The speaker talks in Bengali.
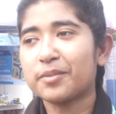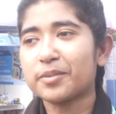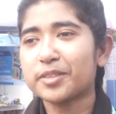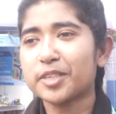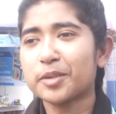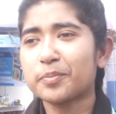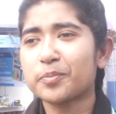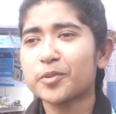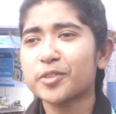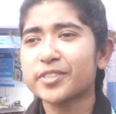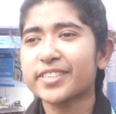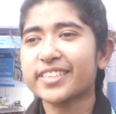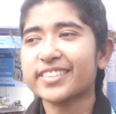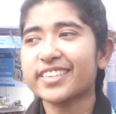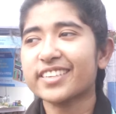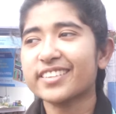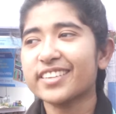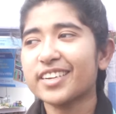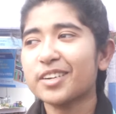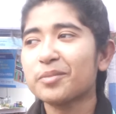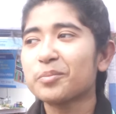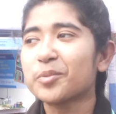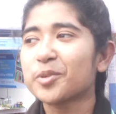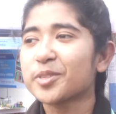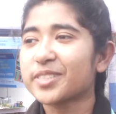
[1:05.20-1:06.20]
আমাদের প্রজেক্টটা
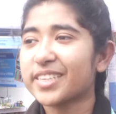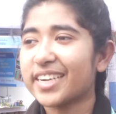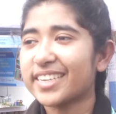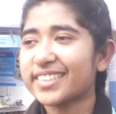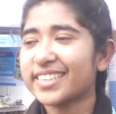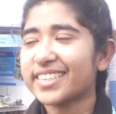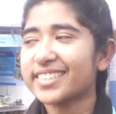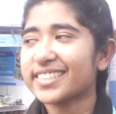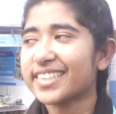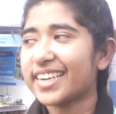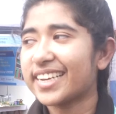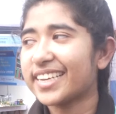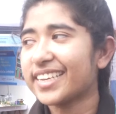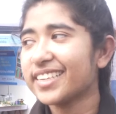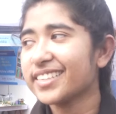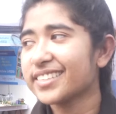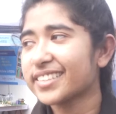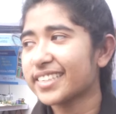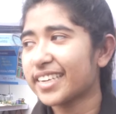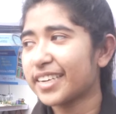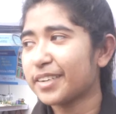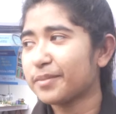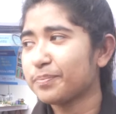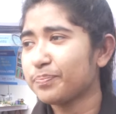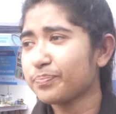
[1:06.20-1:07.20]
দ্বারা বোঝাইতে চাই
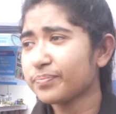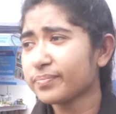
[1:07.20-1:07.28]
যে